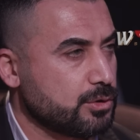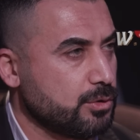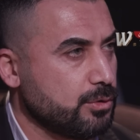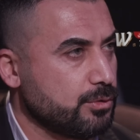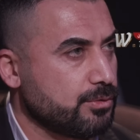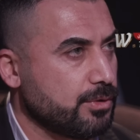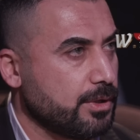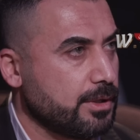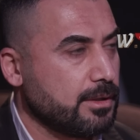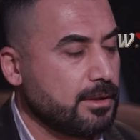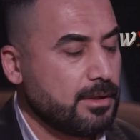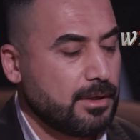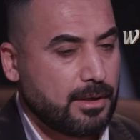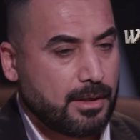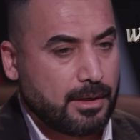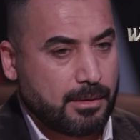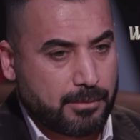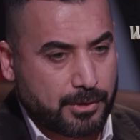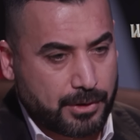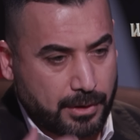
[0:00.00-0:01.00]
اشوفها
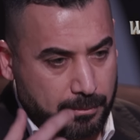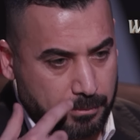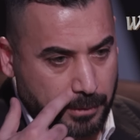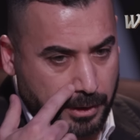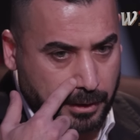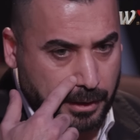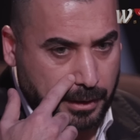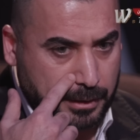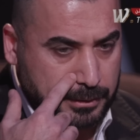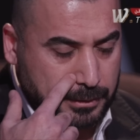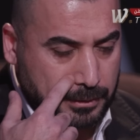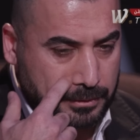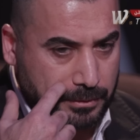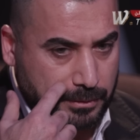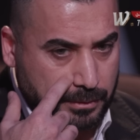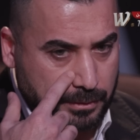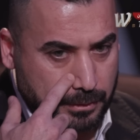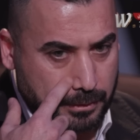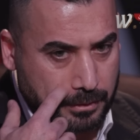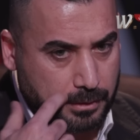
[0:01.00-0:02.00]
مثلا مرات
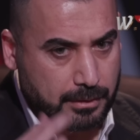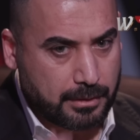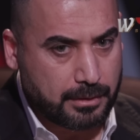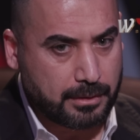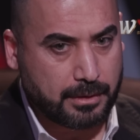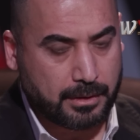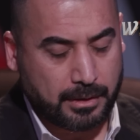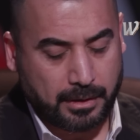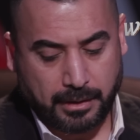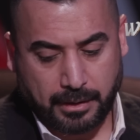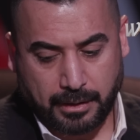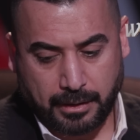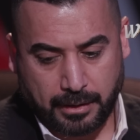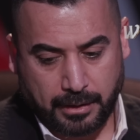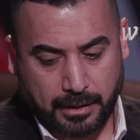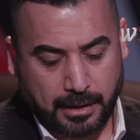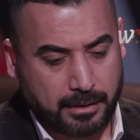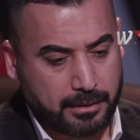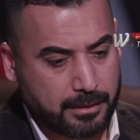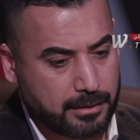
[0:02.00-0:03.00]
انه آه،
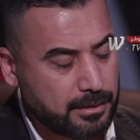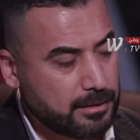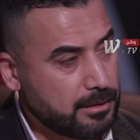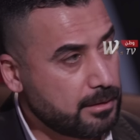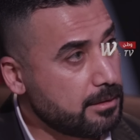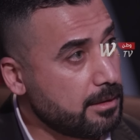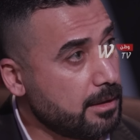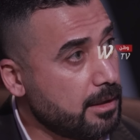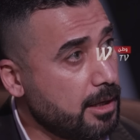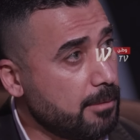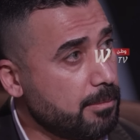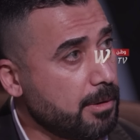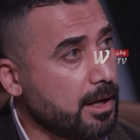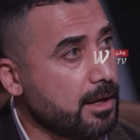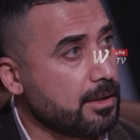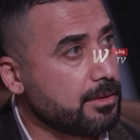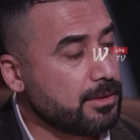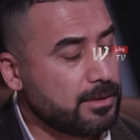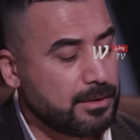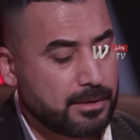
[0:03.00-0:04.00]
آه، ابحث